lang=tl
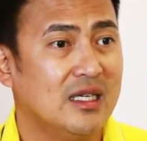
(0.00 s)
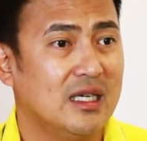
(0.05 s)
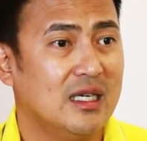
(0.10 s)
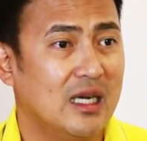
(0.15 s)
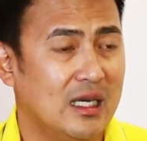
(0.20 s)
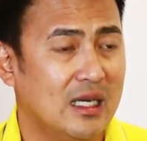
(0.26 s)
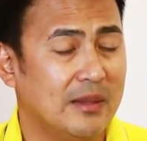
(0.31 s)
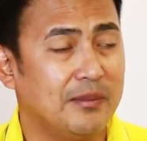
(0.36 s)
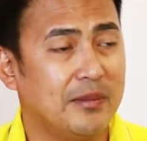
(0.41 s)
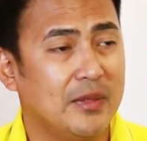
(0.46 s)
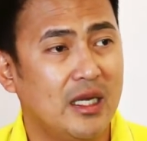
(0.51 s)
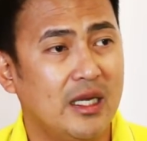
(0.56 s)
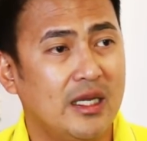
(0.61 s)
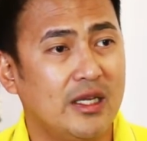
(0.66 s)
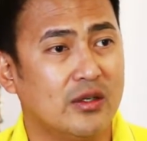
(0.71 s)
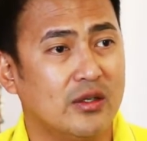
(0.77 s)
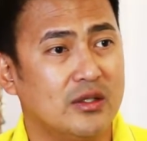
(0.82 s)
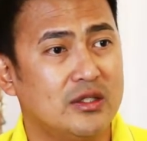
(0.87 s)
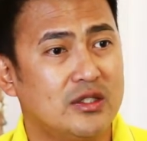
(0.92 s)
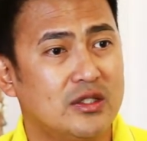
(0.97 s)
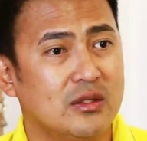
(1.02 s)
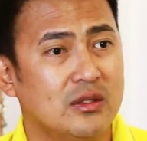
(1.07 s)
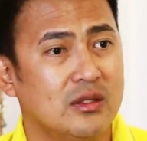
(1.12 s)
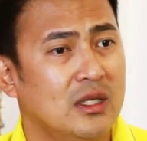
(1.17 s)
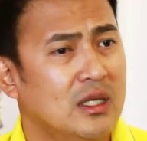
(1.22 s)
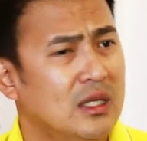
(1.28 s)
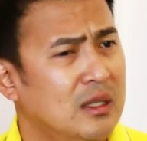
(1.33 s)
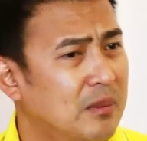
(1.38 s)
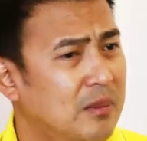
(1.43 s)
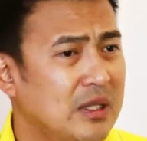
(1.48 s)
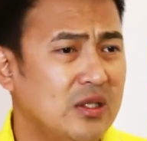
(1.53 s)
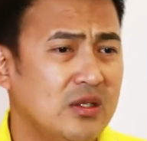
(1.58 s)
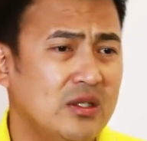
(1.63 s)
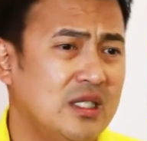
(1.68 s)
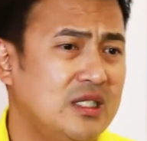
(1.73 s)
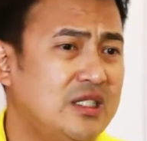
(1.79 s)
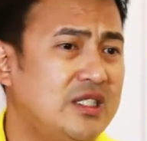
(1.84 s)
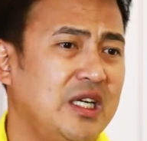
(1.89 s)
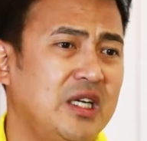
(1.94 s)
alam nila yon So, but
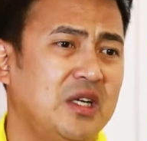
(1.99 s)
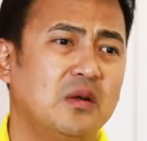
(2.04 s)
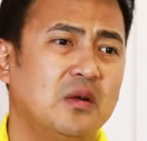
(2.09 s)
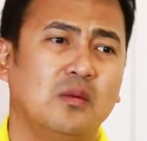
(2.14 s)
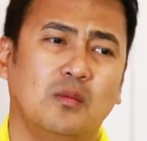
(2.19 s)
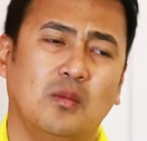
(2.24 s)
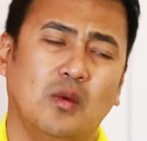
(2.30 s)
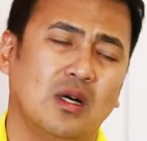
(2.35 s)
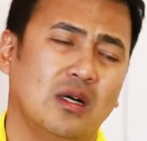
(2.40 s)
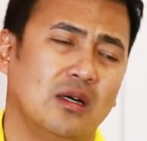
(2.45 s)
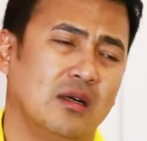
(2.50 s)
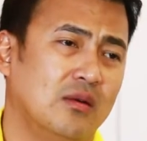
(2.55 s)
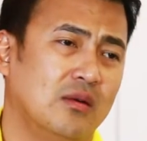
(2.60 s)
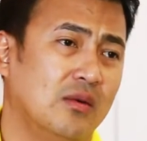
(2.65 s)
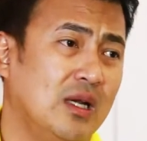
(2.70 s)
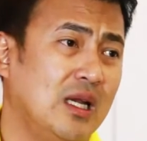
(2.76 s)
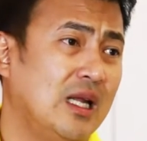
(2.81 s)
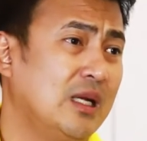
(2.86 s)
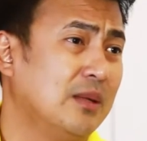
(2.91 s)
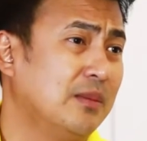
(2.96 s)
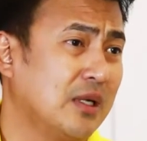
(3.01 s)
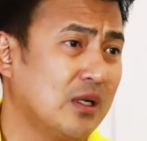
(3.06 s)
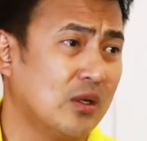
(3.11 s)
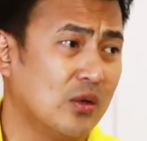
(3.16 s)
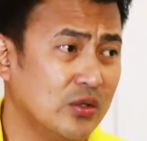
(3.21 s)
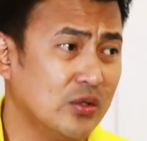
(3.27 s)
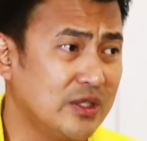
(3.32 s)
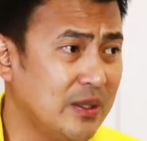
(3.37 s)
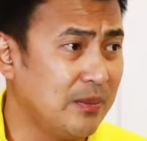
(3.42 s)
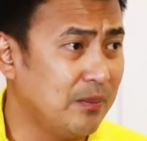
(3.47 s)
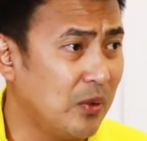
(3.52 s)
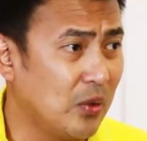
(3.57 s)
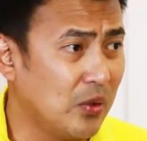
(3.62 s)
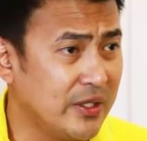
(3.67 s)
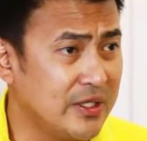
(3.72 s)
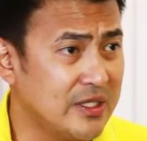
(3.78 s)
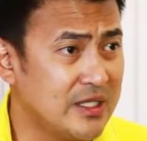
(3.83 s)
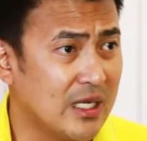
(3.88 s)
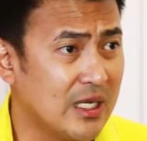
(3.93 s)
on the JO, mukhang wala namang ghost
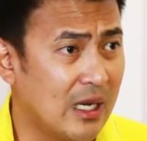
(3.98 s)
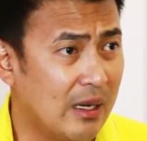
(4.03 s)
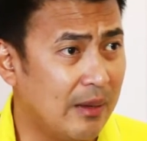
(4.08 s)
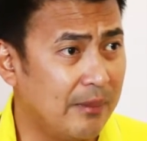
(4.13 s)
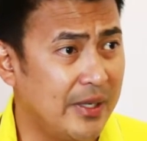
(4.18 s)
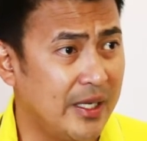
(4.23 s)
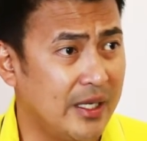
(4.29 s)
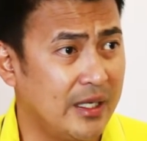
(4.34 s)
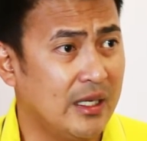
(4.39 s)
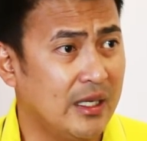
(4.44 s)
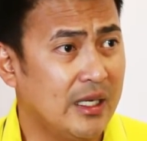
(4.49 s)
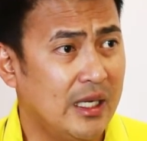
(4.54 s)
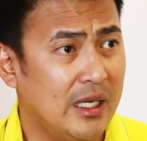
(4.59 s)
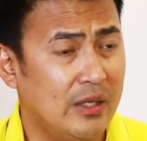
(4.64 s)
employee sa amin.